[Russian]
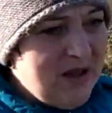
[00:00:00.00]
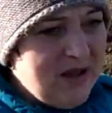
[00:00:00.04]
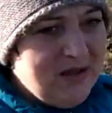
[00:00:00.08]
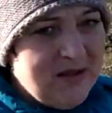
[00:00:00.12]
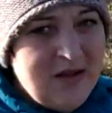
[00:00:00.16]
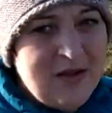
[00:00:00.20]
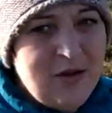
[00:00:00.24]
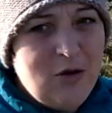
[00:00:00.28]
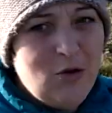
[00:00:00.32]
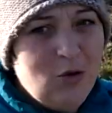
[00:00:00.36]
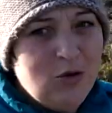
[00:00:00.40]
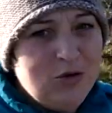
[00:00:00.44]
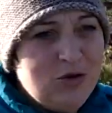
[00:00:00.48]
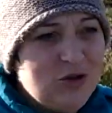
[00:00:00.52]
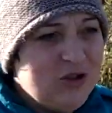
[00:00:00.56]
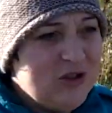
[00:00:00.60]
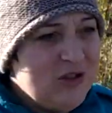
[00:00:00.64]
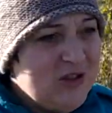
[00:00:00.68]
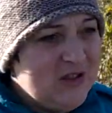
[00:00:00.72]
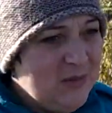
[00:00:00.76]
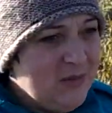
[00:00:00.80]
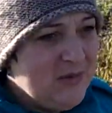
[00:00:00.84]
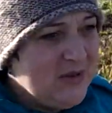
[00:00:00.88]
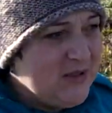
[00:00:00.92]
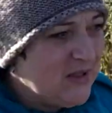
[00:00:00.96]
она не хочет с
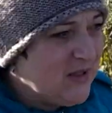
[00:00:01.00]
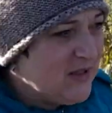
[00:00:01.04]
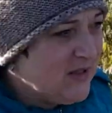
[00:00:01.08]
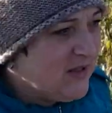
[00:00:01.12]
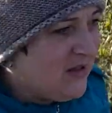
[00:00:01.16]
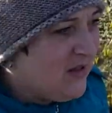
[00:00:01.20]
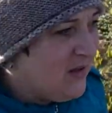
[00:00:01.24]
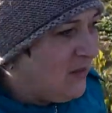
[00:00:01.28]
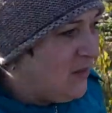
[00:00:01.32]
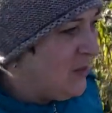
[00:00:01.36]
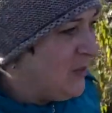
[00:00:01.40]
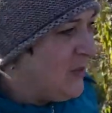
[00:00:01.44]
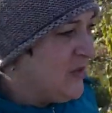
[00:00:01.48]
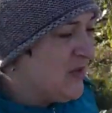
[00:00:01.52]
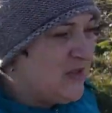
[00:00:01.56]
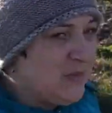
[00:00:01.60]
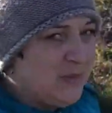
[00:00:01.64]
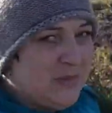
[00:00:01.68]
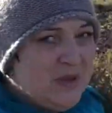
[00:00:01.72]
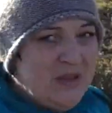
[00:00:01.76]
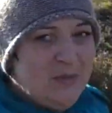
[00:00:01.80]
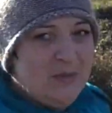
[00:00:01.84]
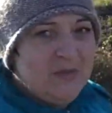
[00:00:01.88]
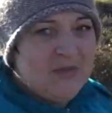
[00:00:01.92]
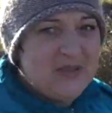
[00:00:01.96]
этими соседями с
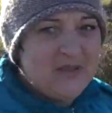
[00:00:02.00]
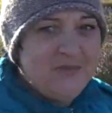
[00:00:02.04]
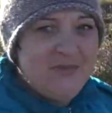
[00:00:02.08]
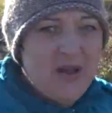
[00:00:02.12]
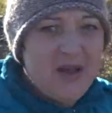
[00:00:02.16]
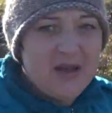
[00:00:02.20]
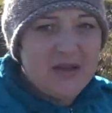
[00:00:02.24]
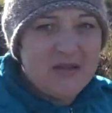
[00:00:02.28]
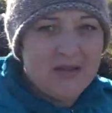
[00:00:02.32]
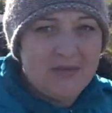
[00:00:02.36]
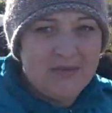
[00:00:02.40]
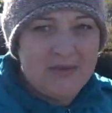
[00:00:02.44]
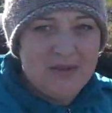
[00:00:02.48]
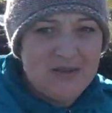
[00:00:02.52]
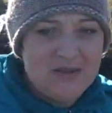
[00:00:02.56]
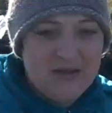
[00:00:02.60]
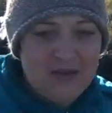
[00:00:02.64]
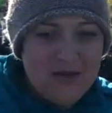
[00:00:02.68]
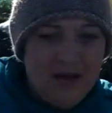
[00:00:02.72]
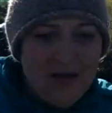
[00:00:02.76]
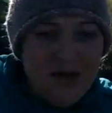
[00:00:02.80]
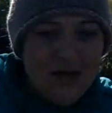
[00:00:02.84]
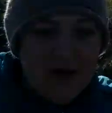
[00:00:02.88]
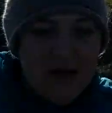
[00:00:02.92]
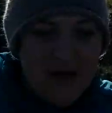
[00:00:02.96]
моими
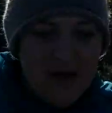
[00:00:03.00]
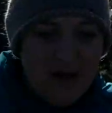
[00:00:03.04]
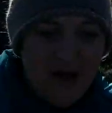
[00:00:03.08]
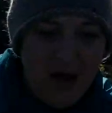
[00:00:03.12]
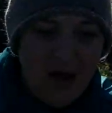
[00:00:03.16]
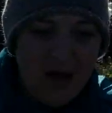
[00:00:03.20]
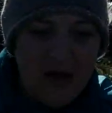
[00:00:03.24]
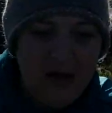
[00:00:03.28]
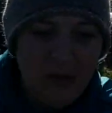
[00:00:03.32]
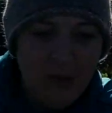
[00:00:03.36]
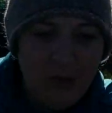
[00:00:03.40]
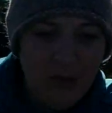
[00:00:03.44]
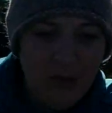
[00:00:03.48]
связываться. Они